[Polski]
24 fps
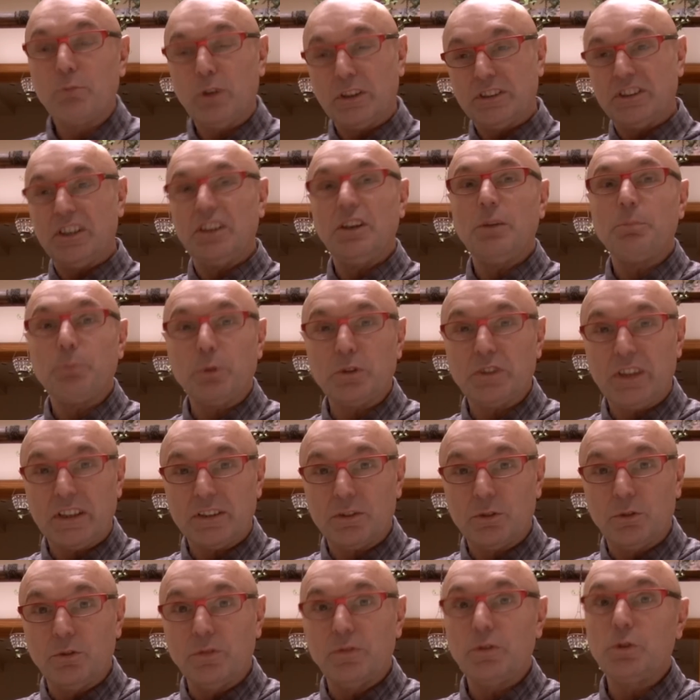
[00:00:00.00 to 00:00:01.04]
Płacenie
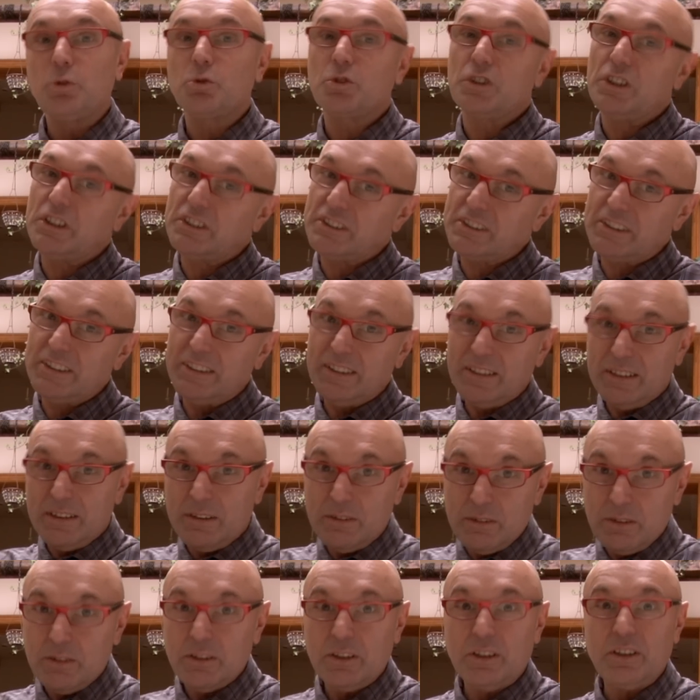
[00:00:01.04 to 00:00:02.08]
podatków już jest
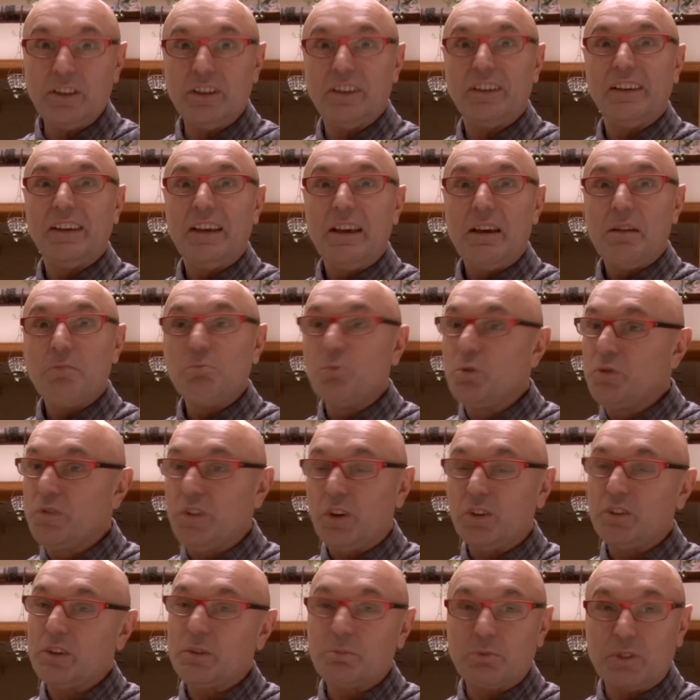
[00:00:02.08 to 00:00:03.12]
y,
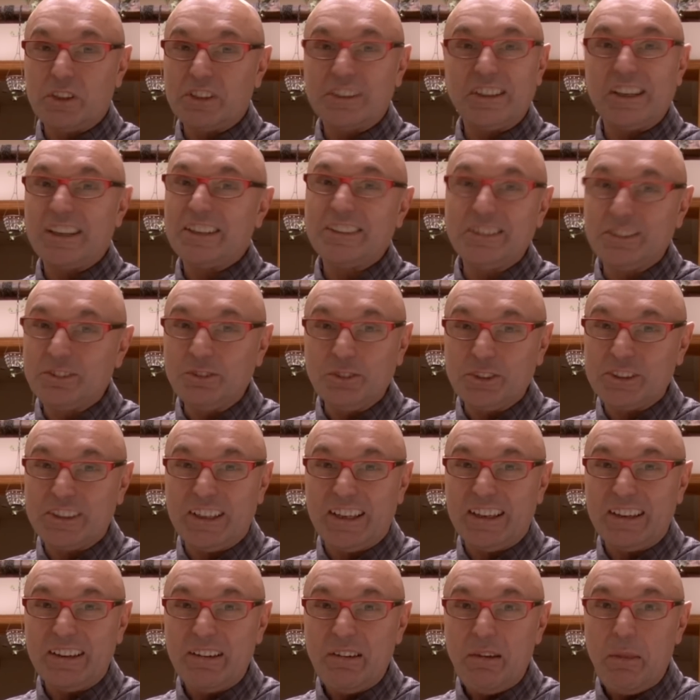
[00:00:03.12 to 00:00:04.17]
mówione przez
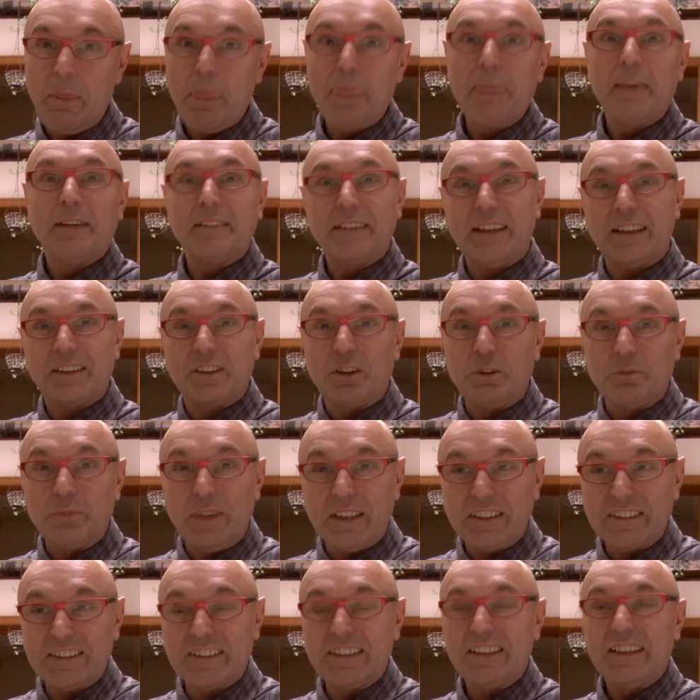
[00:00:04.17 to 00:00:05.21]
Chrystusa.
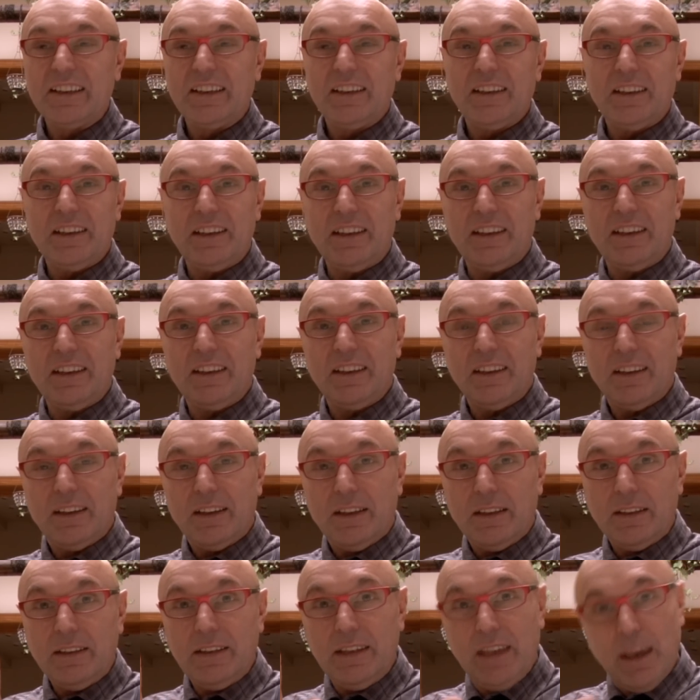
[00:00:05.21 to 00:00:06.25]
Natomiast y,
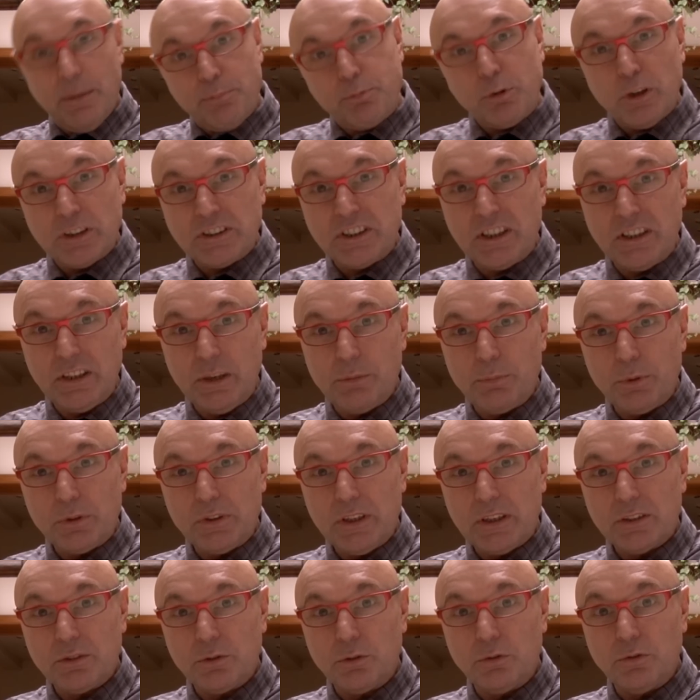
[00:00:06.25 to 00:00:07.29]
niepłacenie
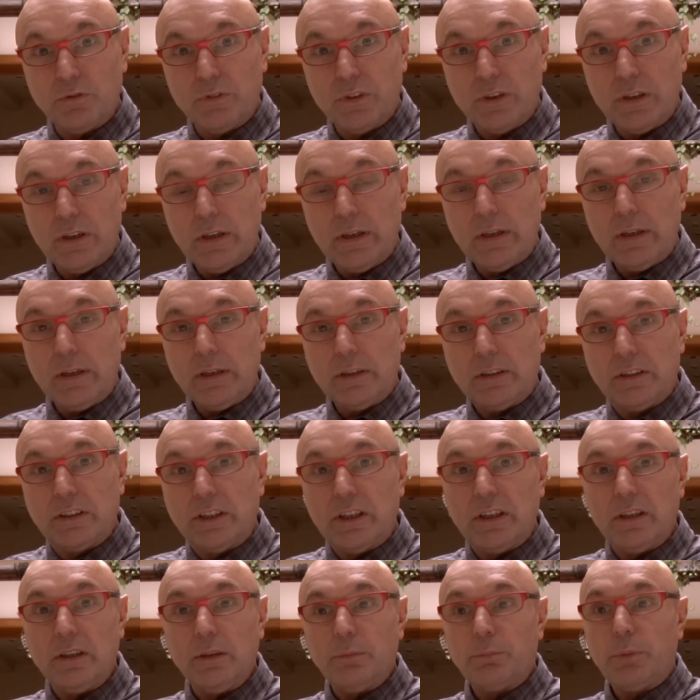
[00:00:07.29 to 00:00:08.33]
podatków
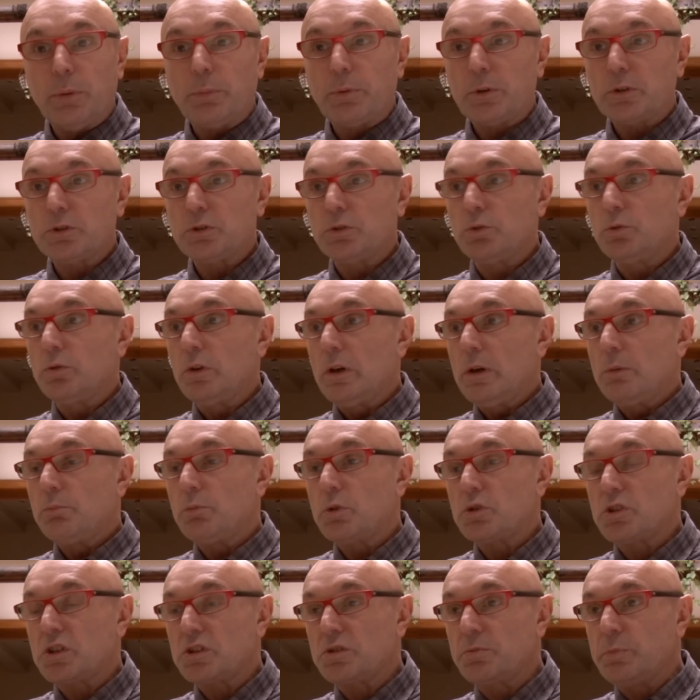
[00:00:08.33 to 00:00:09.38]
ty po prostu
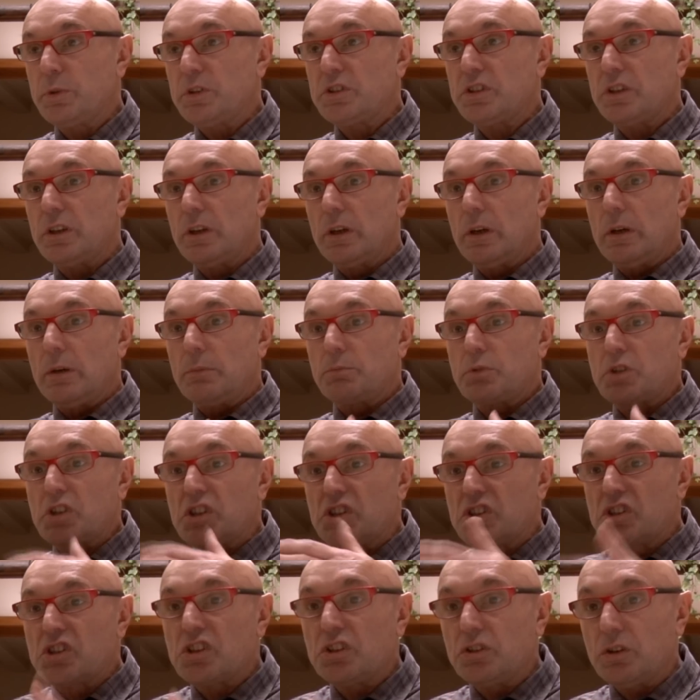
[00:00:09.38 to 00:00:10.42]
możesz być
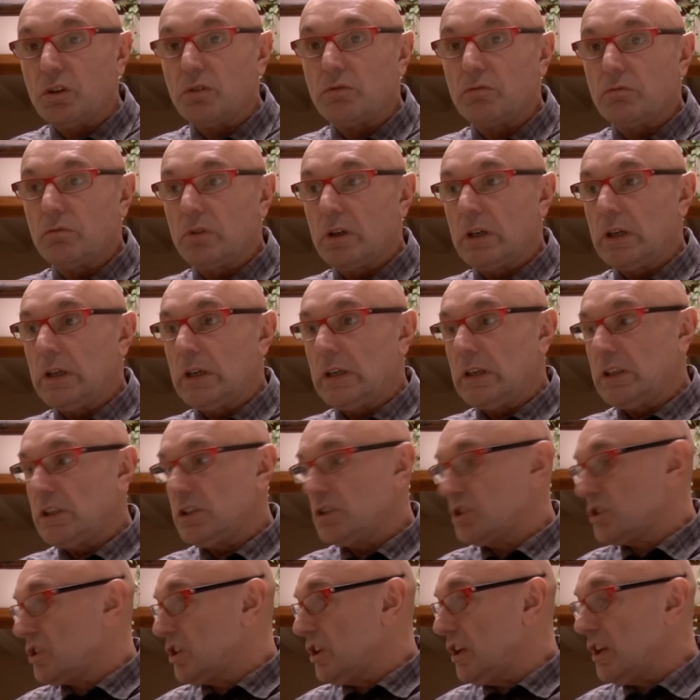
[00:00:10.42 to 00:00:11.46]
przyczyną
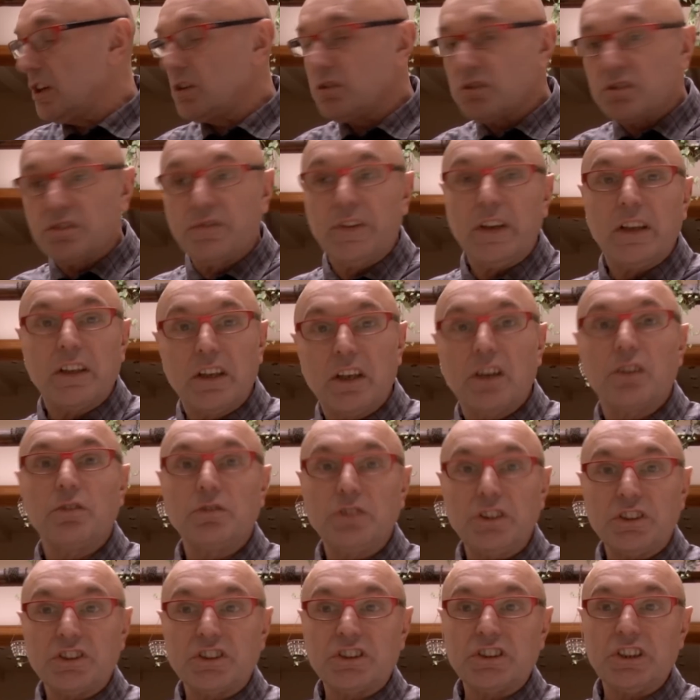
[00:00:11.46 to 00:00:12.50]
czyjegoś
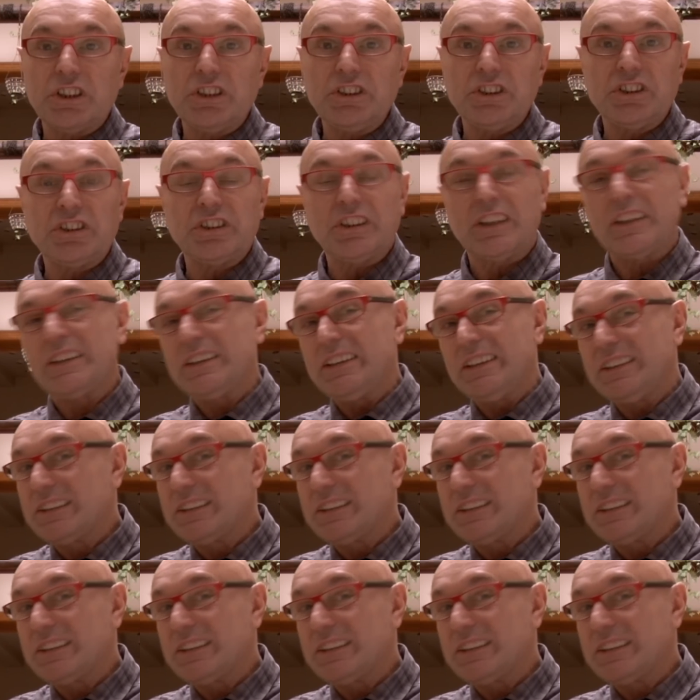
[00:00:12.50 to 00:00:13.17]
wielkiego nieszczęścia.